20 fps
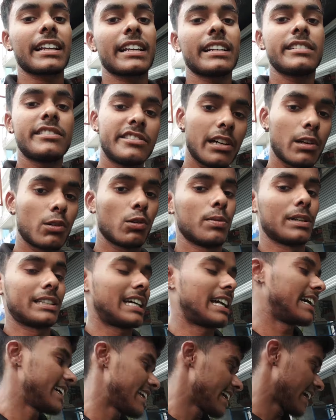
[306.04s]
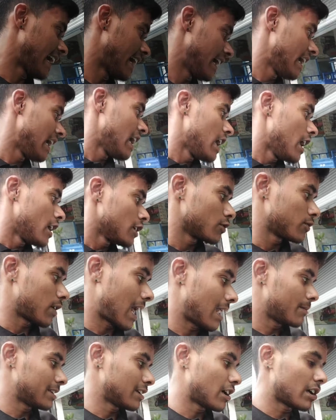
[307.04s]
करके जरूर बताना ठीक है तो
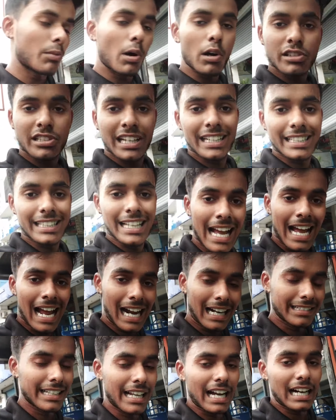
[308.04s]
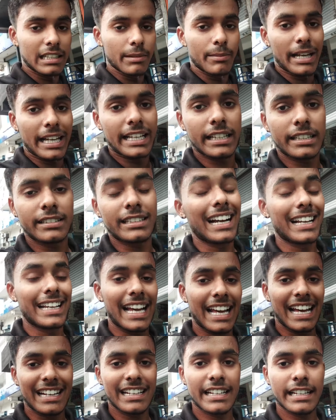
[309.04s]
फिलहाल में तो अनबॉक्स करते हैं एंड दिखाते बाइक थक
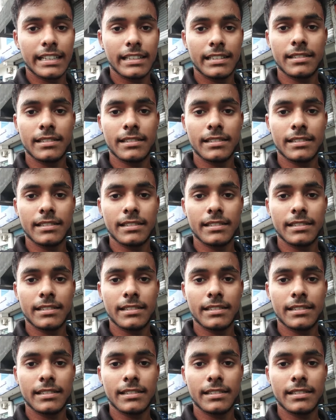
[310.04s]
गया यार